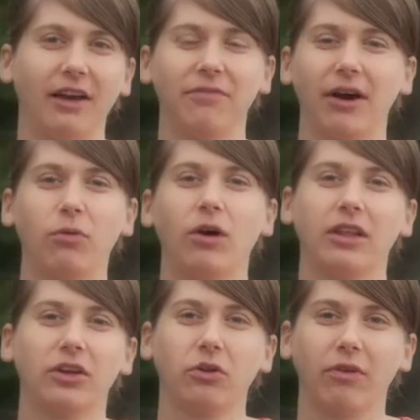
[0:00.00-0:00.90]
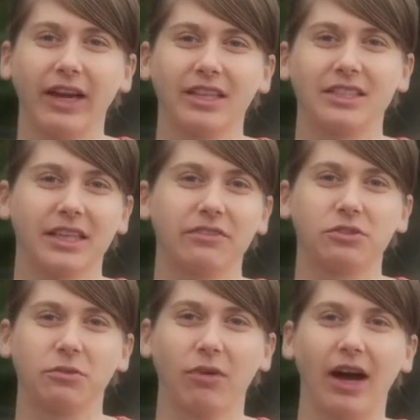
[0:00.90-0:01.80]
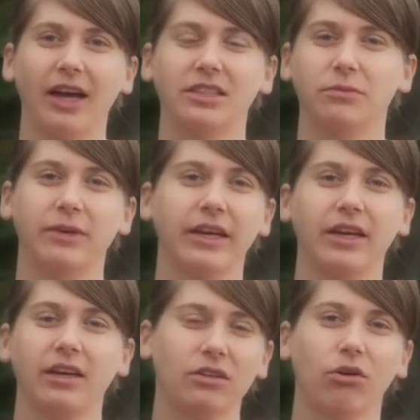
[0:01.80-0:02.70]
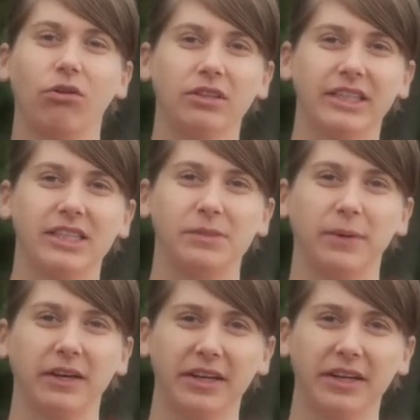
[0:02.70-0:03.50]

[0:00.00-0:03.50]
jednym z największych darów od Boga jest Duch Święty.